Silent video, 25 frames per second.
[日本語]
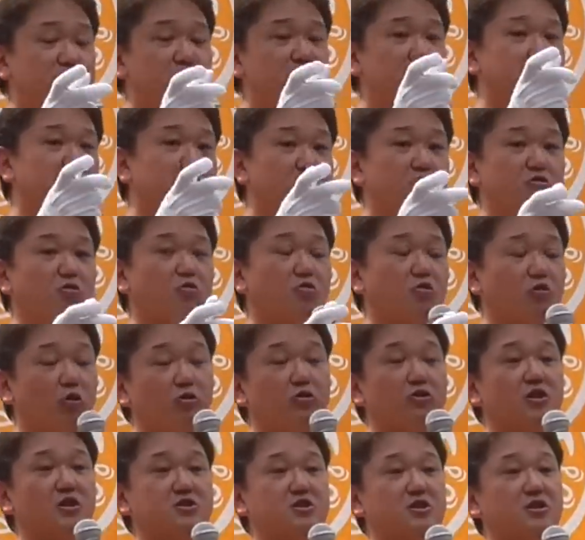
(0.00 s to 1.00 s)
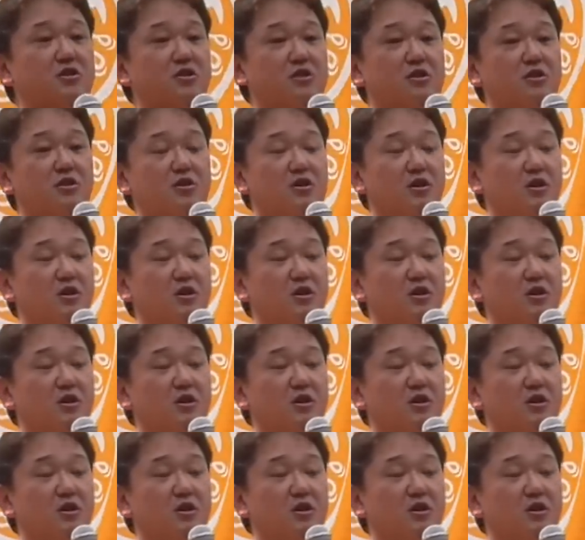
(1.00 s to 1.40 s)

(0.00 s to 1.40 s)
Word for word: 注射してるのも同じ。